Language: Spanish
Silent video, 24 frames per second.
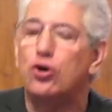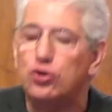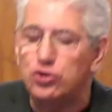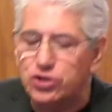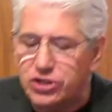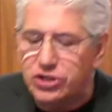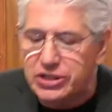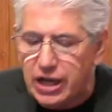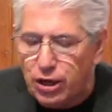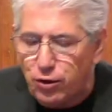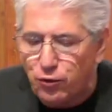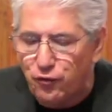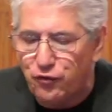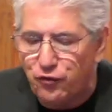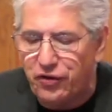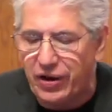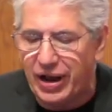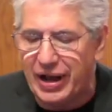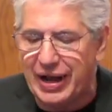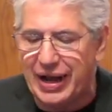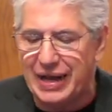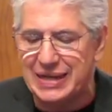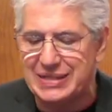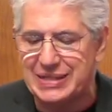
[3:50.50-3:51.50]
con ser un
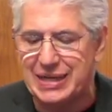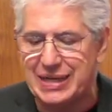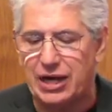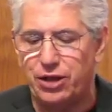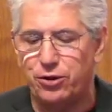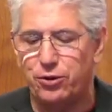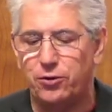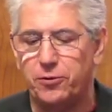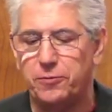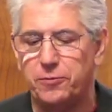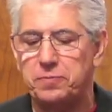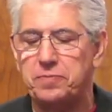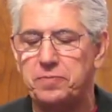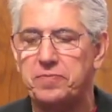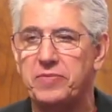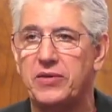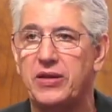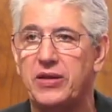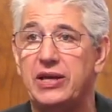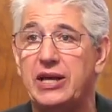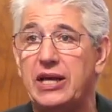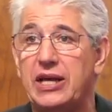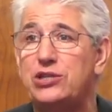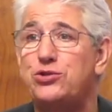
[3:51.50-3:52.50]
fracasado.
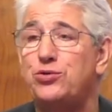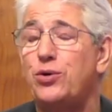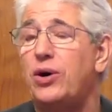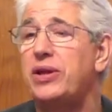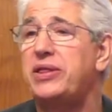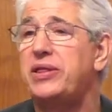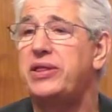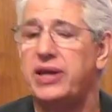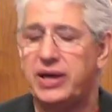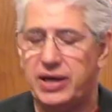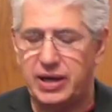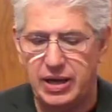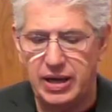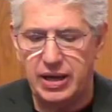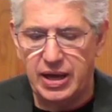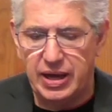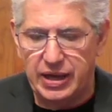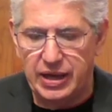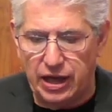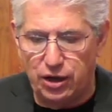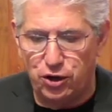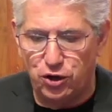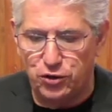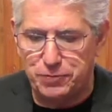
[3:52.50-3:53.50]
Y eso hace
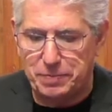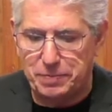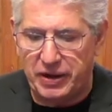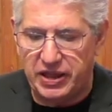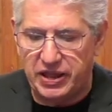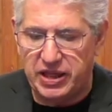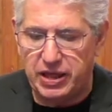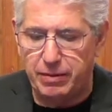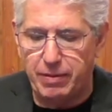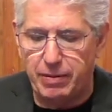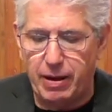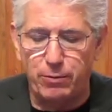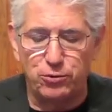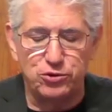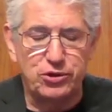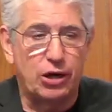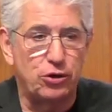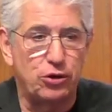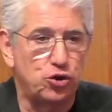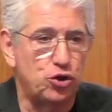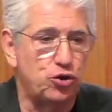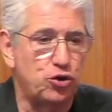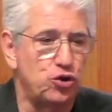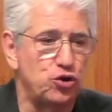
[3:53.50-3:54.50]
que nos
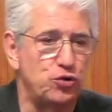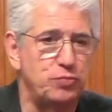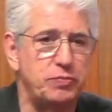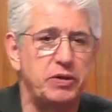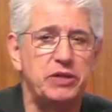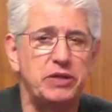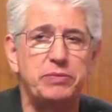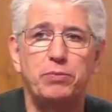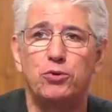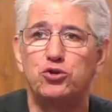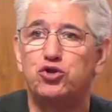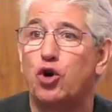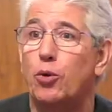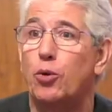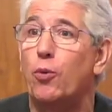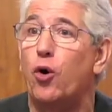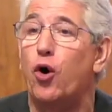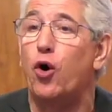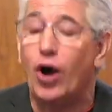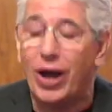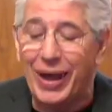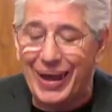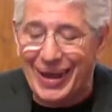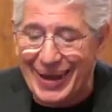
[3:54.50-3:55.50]
percibamos a nosotros mismos
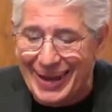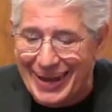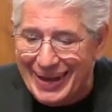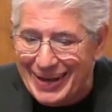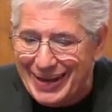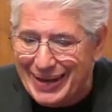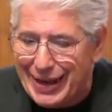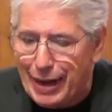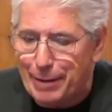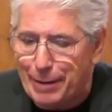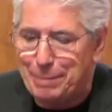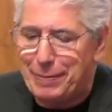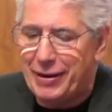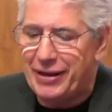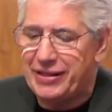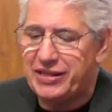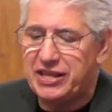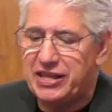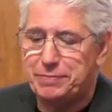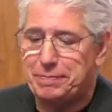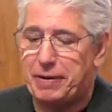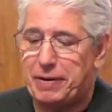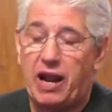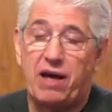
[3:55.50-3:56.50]
como
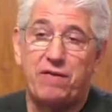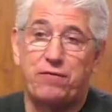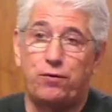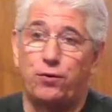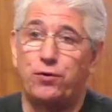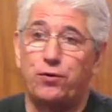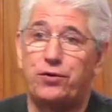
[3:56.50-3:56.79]
incapaces para